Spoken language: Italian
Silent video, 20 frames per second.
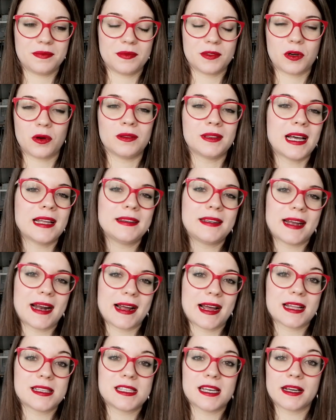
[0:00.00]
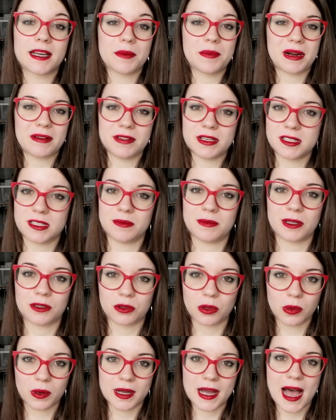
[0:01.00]
con tante ragazze anche bravissime a
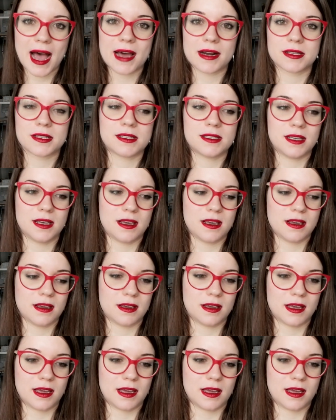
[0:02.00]
truccarsi